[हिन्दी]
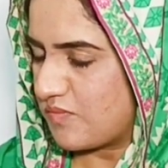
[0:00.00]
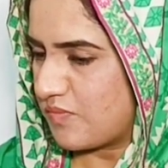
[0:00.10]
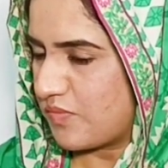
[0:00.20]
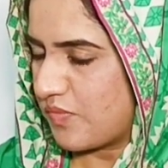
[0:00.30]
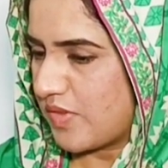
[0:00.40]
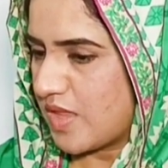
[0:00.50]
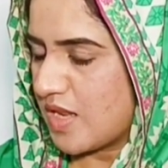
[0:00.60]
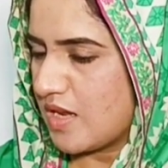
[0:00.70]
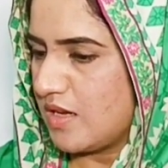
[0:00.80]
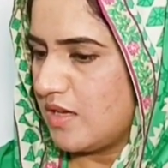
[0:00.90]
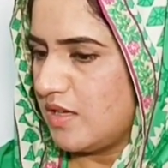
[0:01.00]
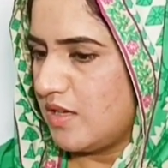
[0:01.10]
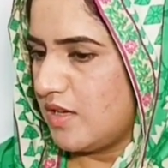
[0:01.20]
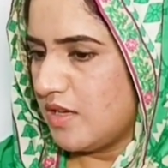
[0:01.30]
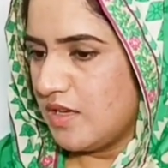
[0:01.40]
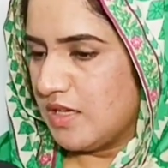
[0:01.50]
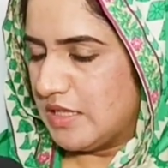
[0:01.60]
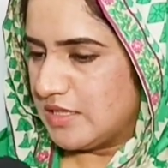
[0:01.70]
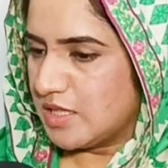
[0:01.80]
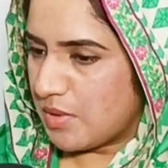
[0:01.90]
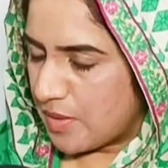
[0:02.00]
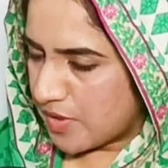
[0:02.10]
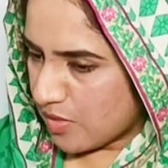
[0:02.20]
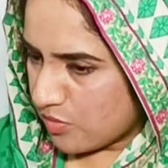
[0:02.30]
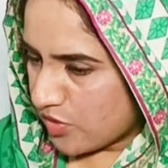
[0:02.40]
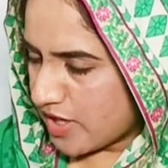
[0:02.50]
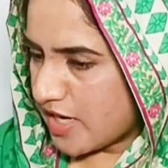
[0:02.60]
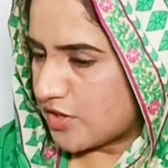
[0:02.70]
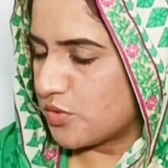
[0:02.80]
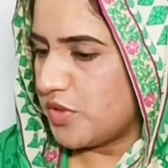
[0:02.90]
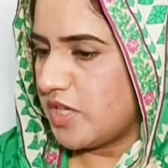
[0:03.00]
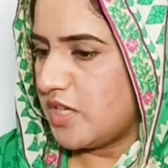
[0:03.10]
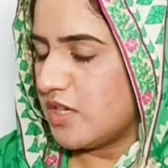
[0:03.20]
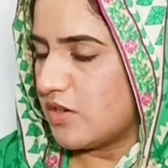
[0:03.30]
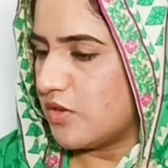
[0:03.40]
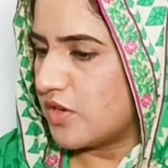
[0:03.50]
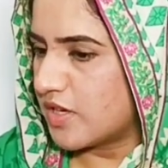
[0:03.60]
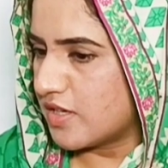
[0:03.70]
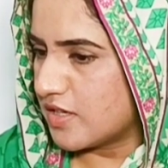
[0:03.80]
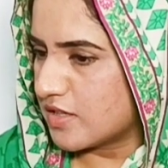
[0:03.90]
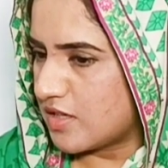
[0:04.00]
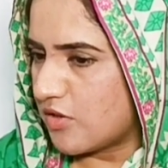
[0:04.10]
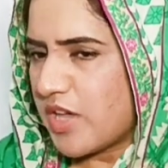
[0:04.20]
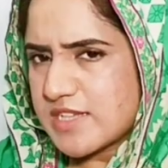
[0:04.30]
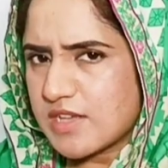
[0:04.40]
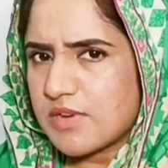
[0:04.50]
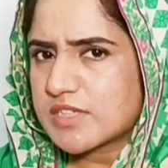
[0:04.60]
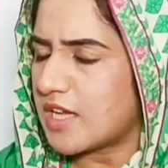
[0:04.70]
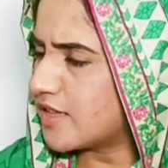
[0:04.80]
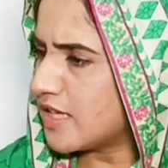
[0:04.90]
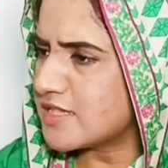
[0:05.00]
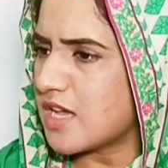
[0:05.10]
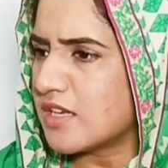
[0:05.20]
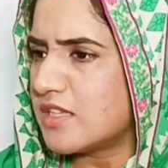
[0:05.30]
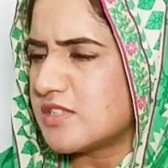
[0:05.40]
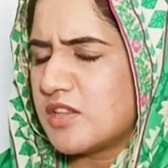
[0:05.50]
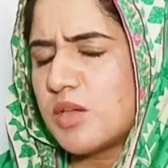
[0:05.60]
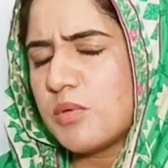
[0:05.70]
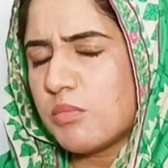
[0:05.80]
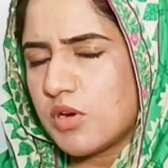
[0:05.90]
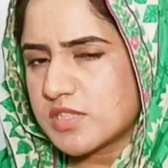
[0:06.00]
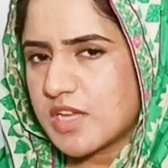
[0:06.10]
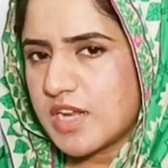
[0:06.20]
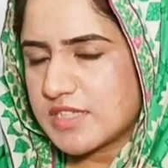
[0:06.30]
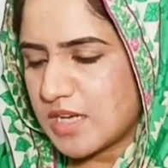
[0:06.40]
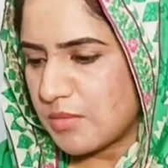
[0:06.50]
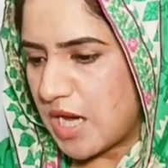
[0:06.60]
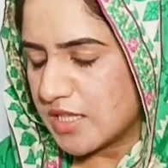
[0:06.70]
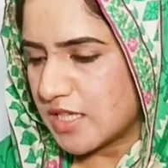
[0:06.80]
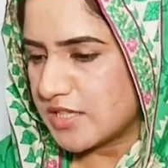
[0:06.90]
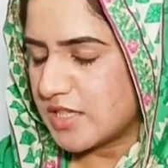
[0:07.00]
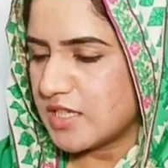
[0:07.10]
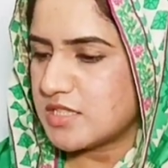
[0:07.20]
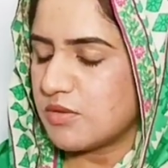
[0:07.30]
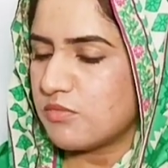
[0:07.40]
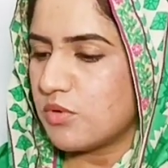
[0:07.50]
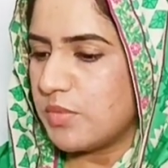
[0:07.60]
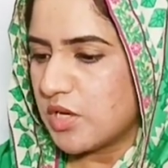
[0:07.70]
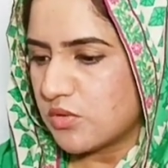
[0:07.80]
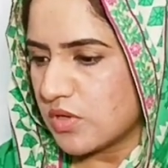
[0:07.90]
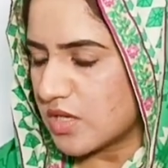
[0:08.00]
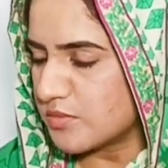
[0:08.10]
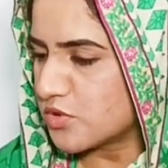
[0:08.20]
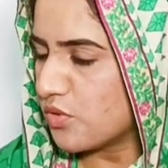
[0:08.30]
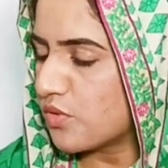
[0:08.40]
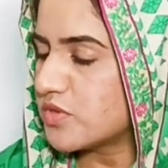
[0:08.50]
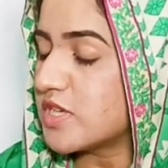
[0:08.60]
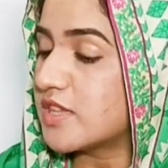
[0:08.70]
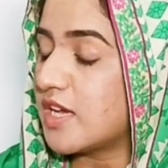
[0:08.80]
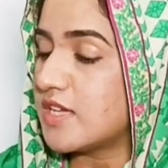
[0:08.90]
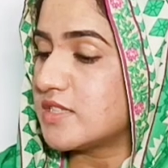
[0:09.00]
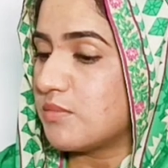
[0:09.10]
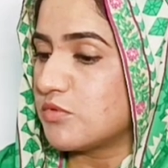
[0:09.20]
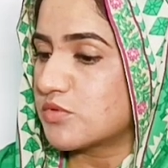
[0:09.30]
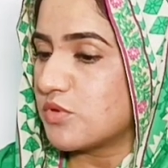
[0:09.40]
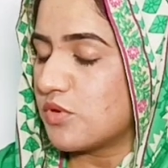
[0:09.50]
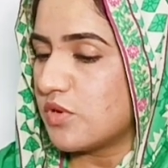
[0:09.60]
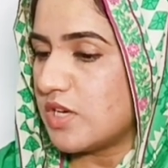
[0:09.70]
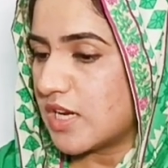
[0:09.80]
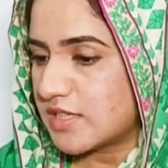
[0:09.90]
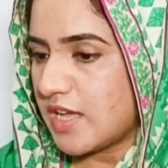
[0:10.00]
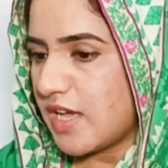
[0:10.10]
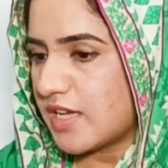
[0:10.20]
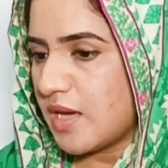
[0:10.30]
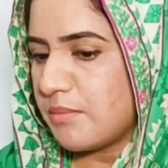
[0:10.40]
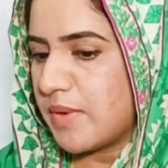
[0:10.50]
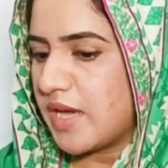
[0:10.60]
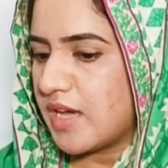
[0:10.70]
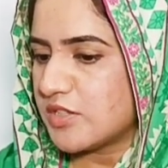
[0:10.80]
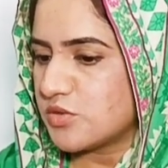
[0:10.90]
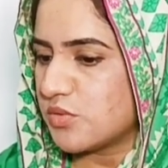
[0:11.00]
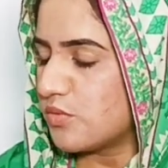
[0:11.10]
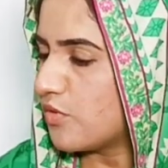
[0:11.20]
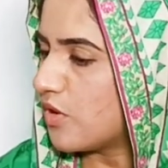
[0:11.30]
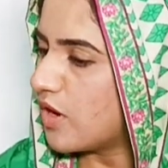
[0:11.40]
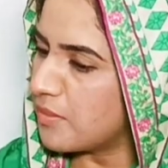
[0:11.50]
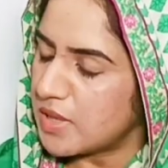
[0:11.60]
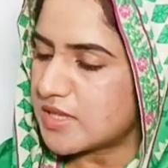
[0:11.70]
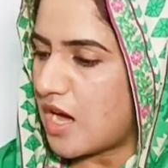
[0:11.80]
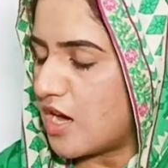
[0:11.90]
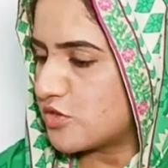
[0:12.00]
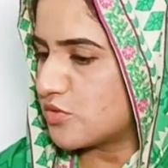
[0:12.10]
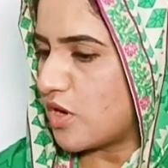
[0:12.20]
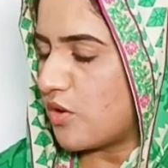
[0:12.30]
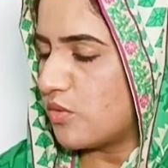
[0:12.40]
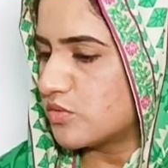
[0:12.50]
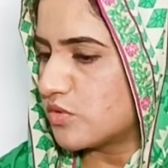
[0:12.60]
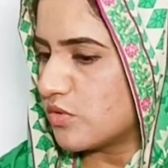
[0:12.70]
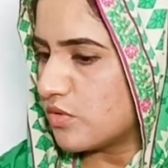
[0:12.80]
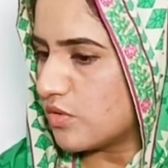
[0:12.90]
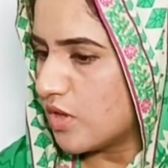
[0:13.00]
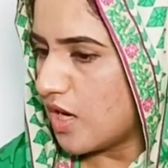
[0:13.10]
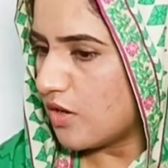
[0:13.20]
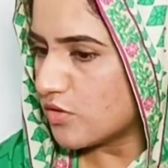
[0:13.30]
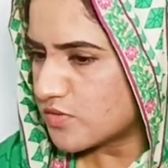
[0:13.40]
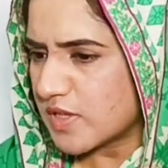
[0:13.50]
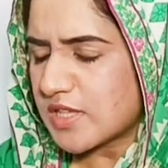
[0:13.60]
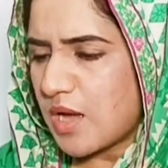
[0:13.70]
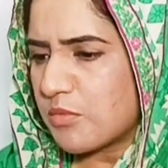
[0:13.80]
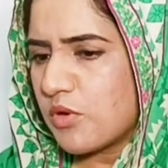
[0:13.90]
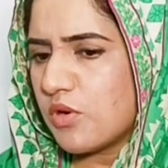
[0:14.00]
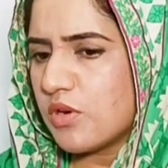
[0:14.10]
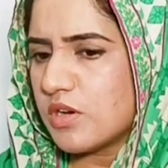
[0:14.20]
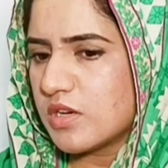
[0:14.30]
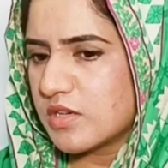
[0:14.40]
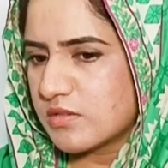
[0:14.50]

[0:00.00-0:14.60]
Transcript: इंसान के लिए जब आपके अबू की डेथ हुई और कोई ऐसा वक्त आता है इंसान की ज़िंदगी में बहुत सारे ऐसे लम्हात आते हैं जब वो बिल्कुल कमज़ोर हो जाता है जब उसको लगता है कि अब मैं जो हूँ वो हिम्मत हार चुका हूँ तो उस वक्त आपको आ,